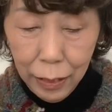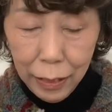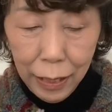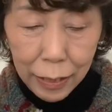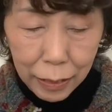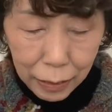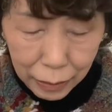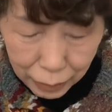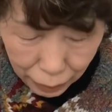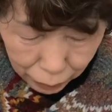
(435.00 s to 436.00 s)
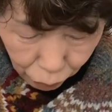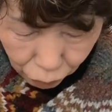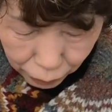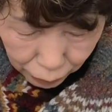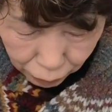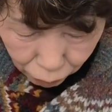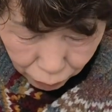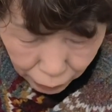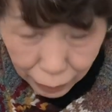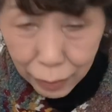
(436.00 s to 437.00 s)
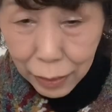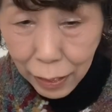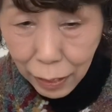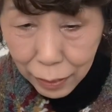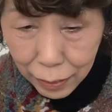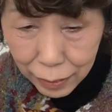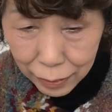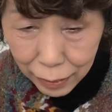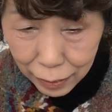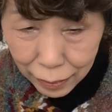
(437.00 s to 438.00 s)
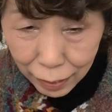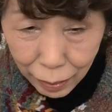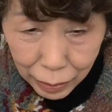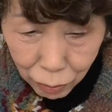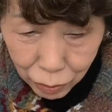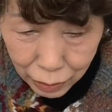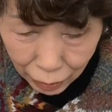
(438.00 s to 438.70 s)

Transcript: 感じにね調節をされて、ね、あの使